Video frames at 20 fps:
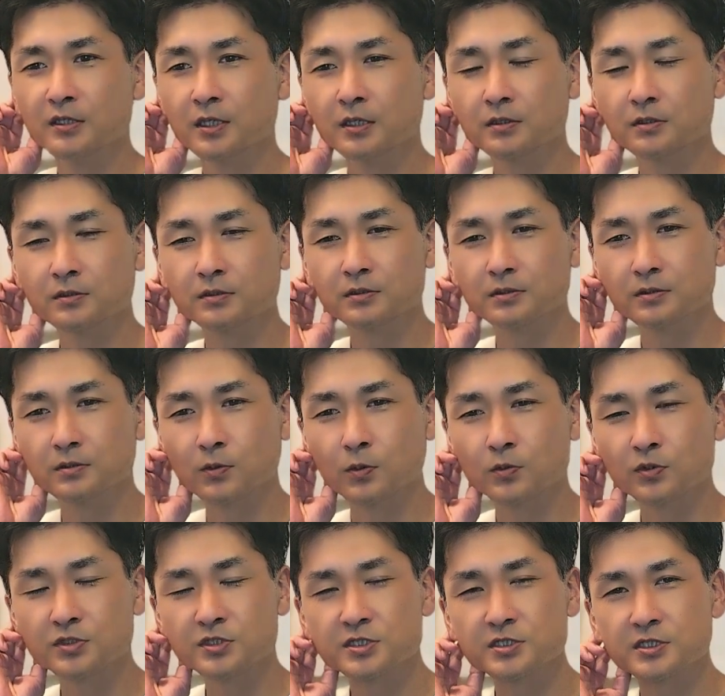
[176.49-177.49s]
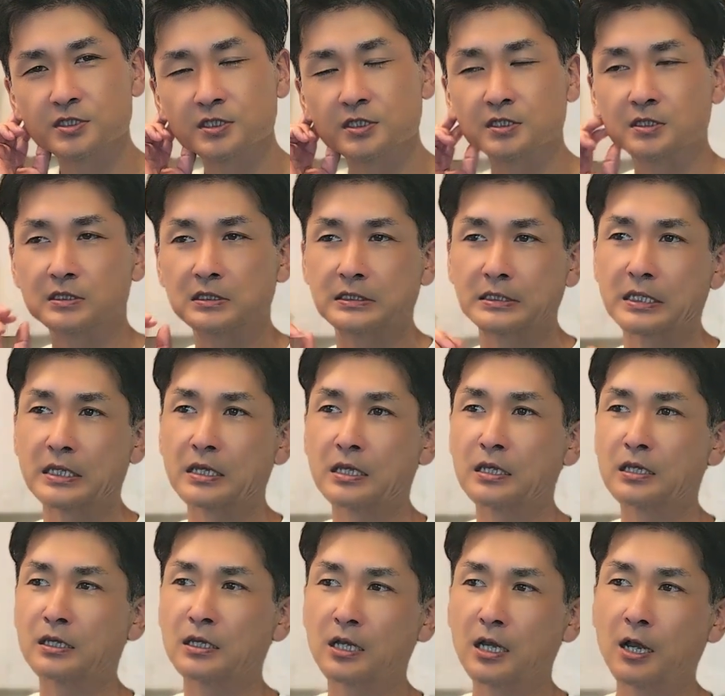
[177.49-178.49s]
結局この地域っ
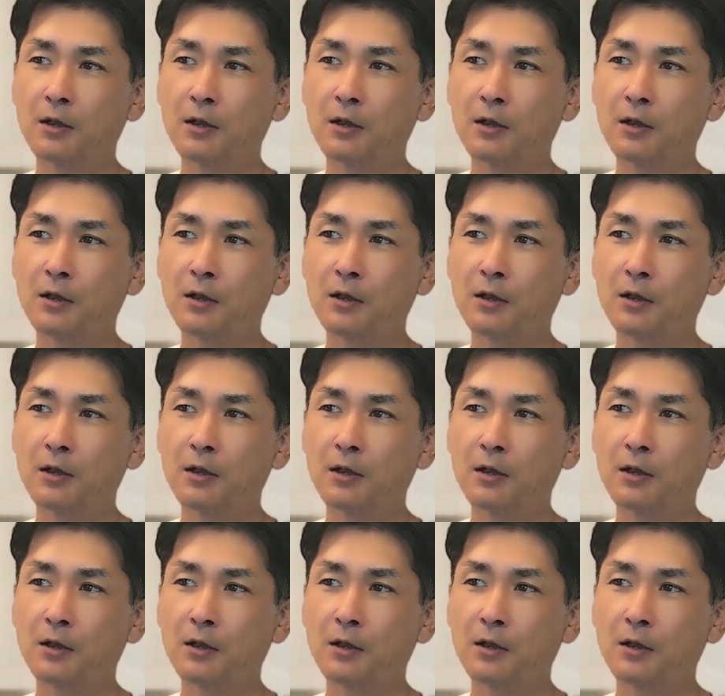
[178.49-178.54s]
て